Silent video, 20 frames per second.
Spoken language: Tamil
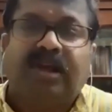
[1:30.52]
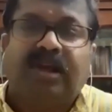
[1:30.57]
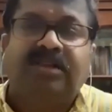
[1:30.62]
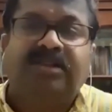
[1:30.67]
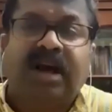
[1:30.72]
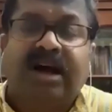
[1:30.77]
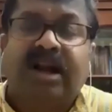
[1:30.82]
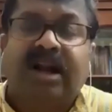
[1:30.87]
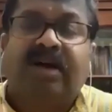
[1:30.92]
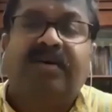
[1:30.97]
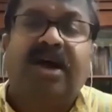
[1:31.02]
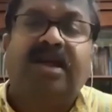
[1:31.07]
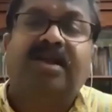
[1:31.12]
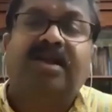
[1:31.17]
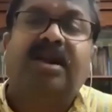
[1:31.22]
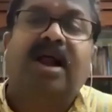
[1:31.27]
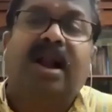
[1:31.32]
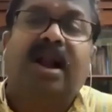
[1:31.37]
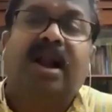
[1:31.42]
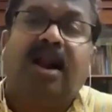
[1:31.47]
சக்கரை
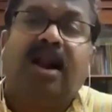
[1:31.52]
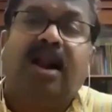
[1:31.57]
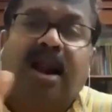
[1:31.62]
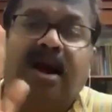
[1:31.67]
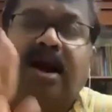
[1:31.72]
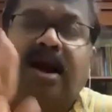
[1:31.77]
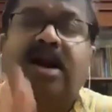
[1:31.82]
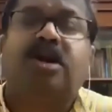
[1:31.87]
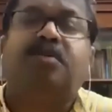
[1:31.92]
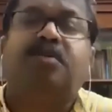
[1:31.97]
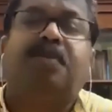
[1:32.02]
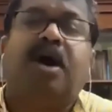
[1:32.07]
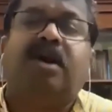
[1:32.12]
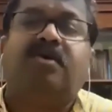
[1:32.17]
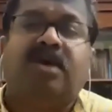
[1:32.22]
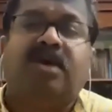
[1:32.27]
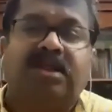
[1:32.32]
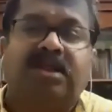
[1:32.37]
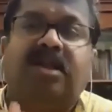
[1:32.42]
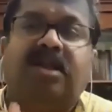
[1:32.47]
வியாதி நல்ல
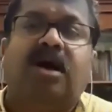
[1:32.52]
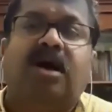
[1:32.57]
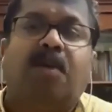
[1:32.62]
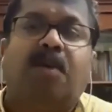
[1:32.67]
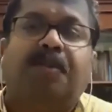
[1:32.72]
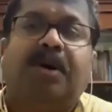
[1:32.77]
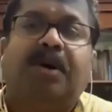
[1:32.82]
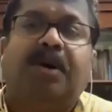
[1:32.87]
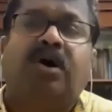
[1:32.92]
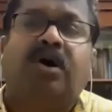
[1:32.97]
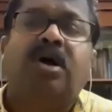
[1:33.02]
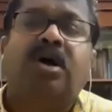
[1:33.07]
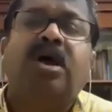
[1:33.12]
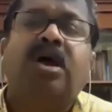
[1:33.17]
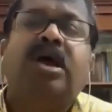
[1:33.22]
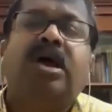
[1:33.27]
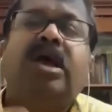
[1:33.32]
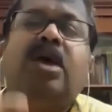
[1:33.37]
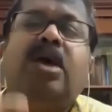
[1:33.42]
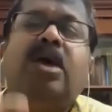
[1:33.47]
கட்டுப்பாடு வந்ததுக்கு அப்புறம்
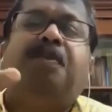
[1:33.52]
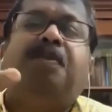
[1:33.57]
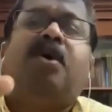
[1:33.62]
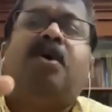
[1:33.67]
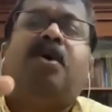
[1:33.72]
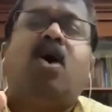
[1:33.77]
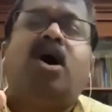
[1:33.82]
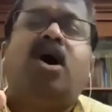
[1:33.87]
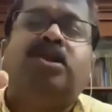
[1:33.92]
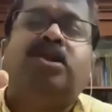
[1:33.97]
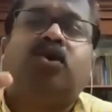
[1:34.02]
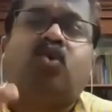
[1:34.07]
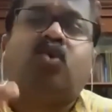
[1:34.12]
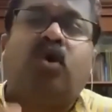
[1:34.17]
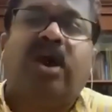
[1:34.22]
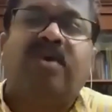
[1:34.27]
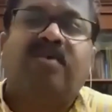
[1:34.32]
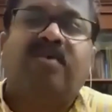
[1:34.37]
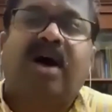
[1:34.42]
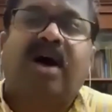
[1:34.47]
எப்போது
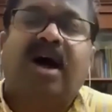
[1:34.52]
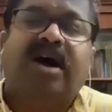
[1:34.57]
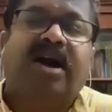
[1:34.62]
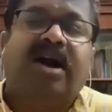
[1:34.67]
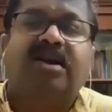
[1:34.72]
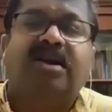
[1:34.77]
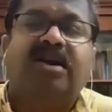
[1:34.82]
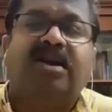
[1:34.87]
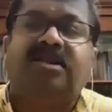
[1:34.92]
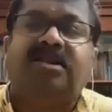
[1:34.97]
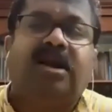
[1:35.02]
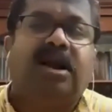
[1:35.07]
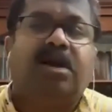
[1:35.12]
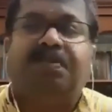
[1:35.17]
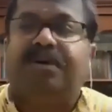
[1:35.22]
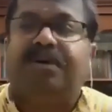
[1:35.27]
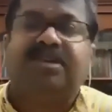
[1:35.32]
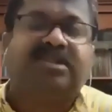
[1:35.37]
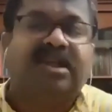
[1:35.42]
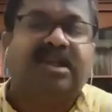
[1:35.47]
குறைவாக எடுத்துக்கிட்டா
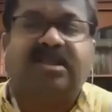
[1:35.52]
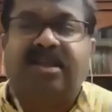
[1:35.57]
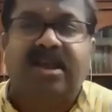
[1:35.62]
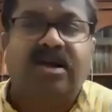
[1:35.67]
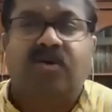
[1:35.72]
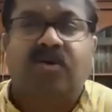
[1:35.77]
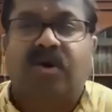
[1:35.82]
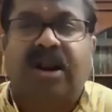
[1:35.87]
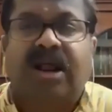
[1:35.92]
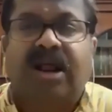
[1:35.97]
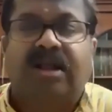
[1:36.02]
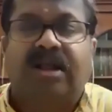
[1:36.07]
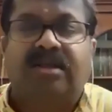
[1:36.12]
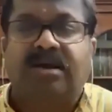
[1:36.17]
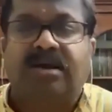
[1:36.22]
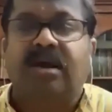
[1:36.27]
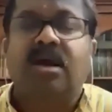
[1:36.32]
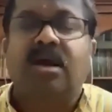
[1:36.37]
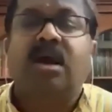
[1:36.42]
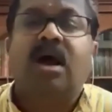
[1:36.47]
பெருசா தீங்கு
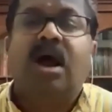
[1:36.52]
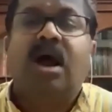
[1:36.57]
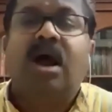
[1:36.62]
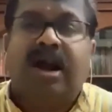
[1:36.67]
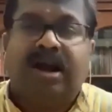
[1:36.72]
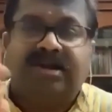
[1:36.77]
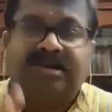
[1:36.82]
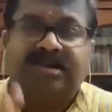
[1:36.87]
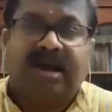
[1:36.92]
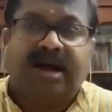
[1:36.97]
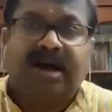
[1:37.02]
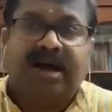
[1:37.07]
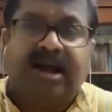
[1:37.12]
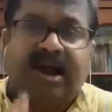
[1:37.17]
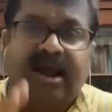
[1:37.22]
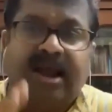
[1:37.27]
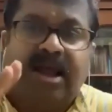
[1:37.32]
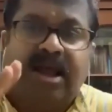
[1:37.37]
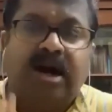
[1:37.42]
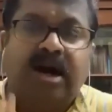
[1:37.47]
வராது ஆனா
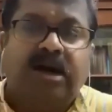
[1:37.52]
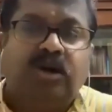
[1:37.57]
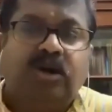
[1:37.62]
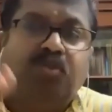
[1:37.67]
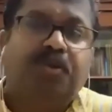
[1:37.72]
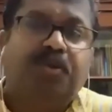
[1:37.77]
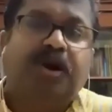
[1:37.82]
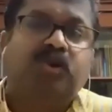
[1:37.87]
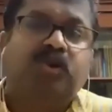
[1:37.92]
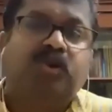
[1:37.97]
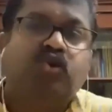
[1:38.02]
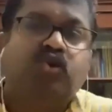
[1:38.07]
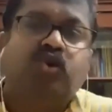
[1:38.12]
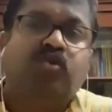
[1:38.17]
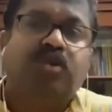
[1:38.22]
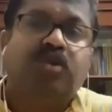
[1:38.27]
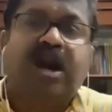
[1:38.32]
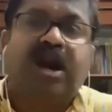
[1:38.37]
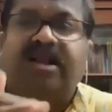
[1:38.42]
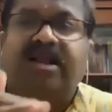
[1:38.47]
சர்க்கரையை
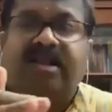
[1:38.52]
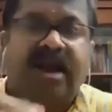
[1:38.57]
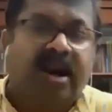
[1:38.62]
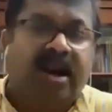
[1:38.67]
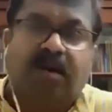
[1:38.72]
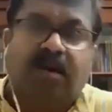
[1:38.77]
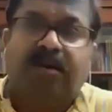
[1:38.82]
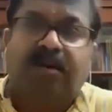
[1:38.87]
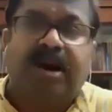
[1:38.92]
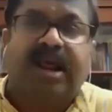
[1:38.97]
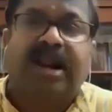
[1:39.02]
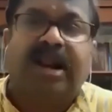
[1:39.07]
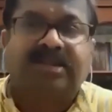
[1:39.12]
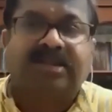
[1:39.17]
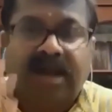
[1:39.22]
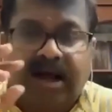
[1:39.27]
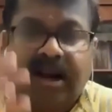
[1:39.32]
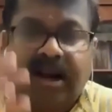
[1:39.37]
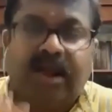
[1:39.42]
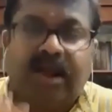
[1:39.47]
கட்டுப்படுத்துவதுக்கு முன்னாடி தேனை நம்ம ஏன்னா
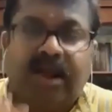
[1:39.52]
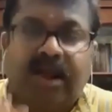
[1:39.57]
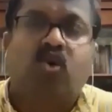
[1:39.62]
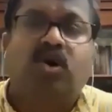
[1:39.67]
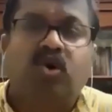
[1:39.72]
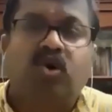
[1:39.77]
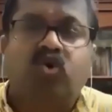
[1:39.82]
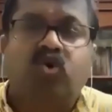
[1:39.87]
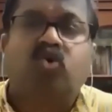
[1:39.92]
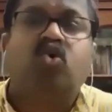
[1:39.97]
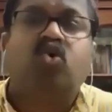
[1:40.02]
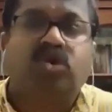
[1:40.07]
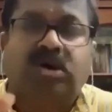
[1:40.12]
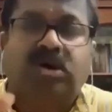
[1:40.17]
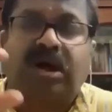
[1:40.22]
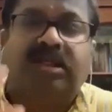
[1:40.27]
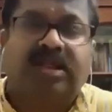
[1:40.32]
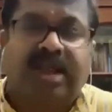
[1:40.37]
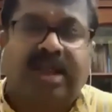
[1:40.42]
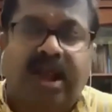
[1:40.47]
சர்க்கரையும் ஒரு
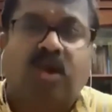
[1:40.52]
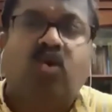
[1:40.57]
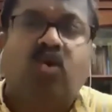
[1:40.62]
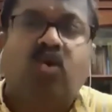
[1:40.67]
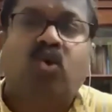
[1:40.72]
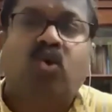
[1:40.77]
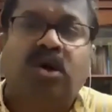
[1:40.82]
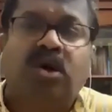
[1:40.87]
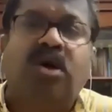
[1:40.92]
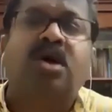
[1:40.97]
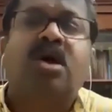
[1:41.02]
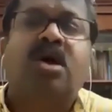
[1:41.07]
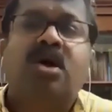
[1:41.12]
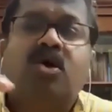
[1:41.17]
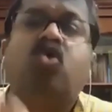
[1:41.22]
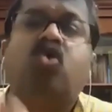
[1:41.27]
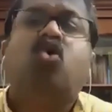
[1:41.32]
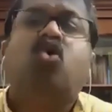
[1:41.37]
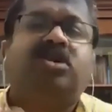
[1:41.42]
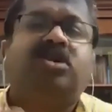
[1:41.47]
கூட்டு தேனும் ஒரு
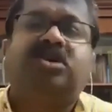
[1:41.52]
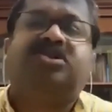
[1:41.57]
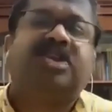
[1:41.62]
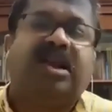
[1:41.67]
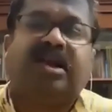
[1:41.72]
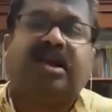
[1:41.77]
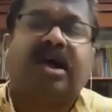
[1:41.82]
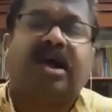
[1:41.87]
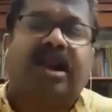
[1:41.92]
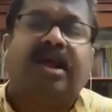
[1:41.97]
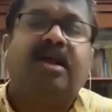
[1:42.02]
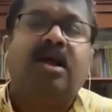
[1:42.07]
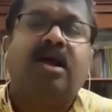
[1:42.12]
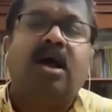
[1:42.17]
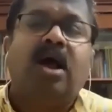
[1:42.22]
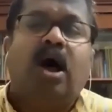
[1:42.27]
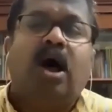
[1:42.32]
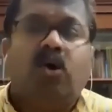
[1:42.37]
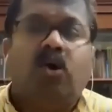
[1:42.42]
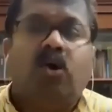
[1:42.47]
கூட்டு சர்க்கரை
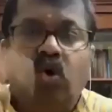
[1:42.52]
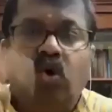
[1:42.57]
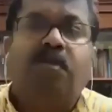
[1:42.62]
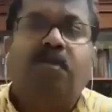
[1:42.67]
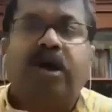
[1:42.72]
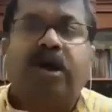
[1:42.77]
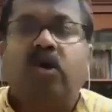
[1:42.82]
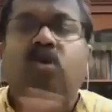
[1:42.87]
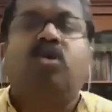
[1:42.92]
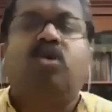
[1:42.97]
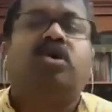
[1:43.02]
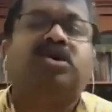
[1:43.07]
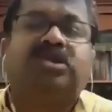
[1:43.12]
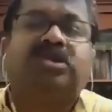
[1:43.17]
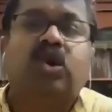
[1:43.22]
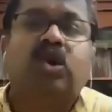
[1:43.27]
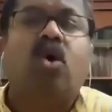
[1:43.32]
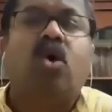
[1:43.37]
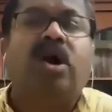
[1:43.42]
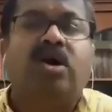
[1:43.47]
அது உள்ள போய் குளுக்கோஸ்
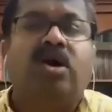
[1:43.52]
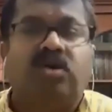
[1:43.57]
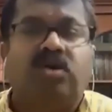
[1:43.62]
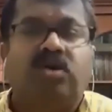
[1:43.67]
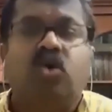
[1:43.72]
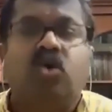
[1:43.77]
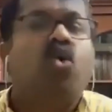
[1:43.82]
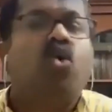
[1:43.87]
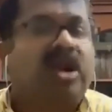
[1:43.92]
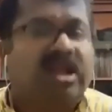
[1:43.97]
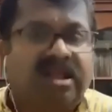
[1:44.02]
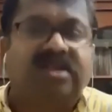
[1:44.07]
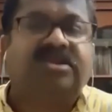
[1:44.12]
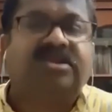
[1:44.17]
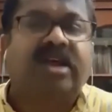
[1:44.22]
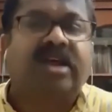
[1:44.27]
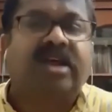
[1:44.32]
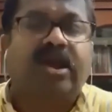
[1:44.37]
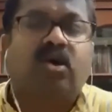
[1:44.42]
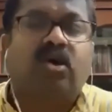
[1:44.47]
லோடை வந்து கூட்ட தான்
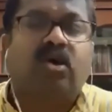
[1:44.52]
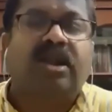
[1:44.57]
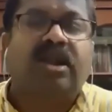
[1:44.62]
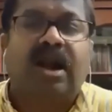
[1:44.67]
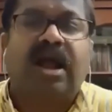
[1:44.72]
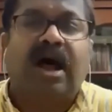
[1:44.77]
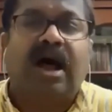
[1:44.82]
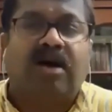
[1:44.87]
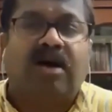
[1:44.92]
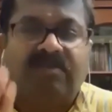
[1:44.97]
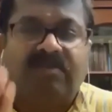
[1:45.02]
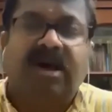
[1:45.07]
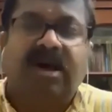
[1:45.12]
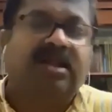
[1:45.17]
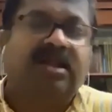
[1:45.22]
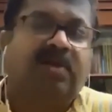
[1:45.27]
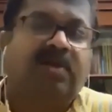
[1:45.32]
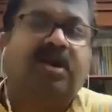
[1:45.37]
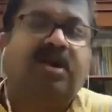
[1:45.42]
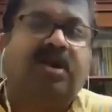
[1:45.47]
செய்யும் அதனால அவங்க
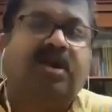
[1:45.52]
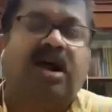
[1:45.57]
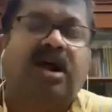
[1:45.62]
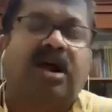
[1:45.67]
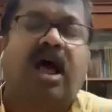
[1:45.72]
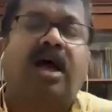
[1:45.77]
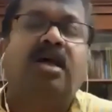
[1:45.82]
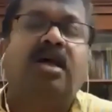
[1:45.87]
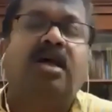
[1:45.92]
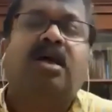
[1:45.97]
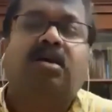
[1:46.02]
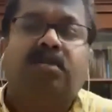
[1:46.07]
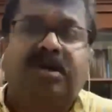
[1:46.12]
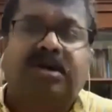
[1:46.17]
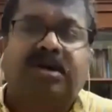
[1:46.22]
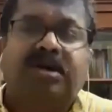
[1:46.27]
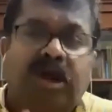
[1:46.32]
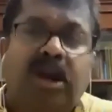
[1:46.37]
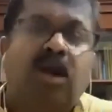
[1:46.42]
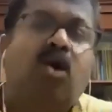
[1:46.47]
தவிர்க்கலாம்
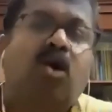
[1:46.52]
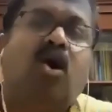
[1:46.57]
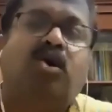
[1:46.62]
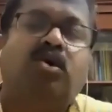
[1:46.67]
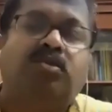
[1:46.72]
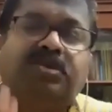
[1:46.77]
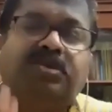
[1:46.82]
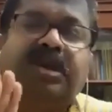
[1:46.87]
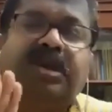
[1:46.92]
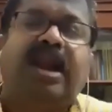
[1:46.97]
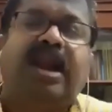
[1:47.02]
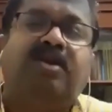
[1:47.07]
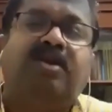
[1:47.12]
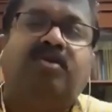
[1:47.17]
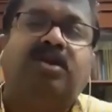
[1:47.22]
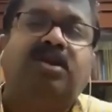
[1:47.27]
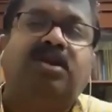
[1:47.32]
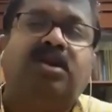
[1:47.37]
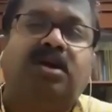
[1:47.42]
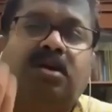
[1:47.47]
மற்ற எல்லோரும் தேனை
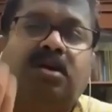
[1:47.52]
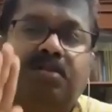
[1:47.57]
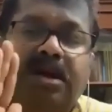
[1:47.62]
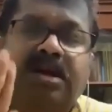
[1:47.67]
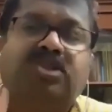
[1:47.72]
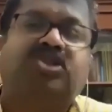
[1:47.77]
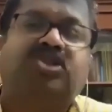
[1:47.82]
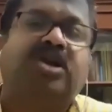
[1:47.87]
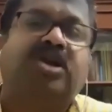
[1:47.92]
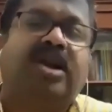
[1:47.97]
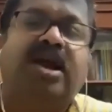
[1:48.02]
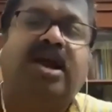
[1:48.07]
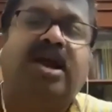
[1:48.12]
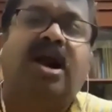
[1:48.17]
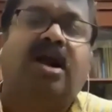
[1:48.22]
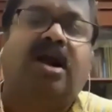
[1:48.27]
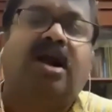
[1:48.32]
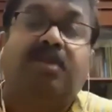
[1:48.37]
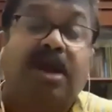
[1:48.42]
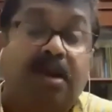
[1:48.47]
வந்து
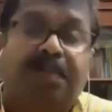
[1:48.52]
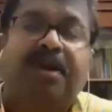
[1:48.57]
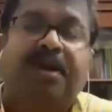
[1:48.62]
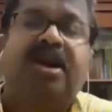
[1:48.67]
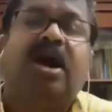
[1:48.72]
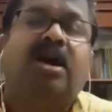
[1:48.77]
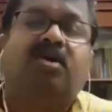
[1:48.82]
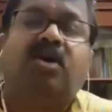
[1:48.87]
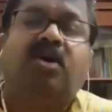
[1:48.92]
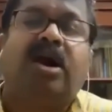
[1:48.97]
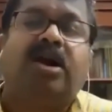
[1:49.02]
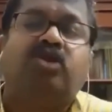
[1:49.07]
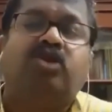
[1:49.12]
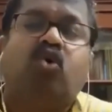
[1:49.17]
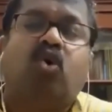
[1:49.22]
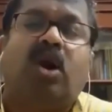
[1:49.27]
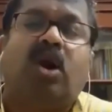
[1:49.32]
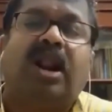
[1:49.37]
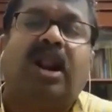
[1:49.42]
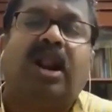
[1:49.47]
மிகச்சிறிய அளவு மிகப்பெரிய அளவுல
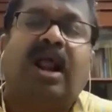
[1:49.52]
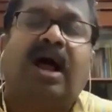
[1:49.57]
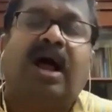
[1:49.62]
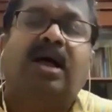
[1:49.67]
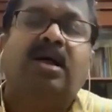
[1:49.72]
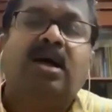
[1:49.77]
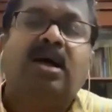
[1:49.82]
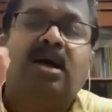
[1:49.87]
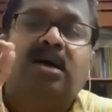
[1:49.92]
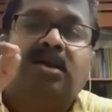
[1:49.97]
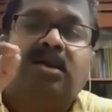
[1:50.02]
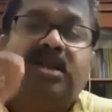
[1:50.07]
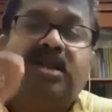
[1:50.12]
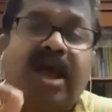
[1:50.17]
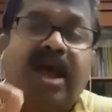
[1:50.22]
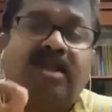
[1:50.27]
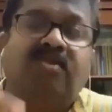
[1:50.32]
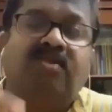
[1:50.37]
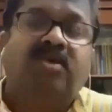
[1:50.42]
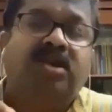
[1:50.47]
எடுத்துக்கொள்ளலாம்
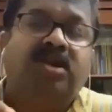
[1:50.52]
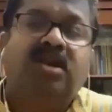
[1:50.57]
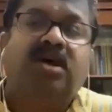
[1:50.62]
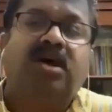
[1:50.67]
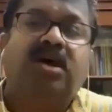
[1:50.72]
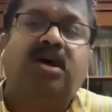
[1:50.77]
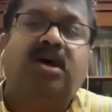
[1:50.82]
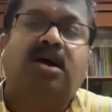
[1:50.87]
தேன் வந்து